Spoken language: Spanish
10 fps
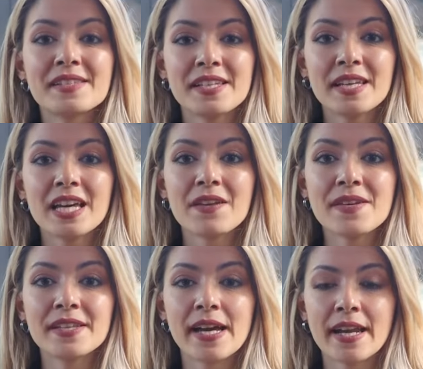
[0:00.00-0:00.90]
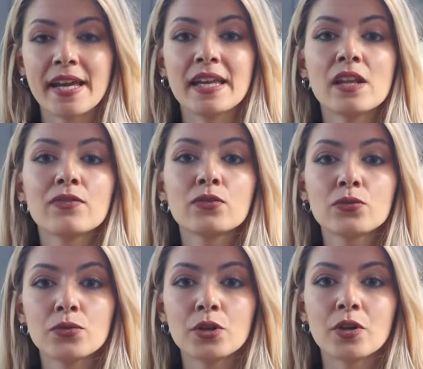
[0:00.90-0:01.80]
así evitar en el
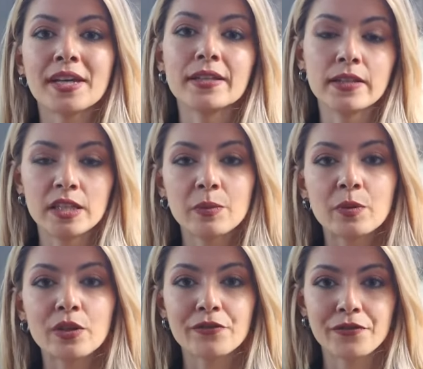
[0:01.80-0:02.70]
futuro este tipo de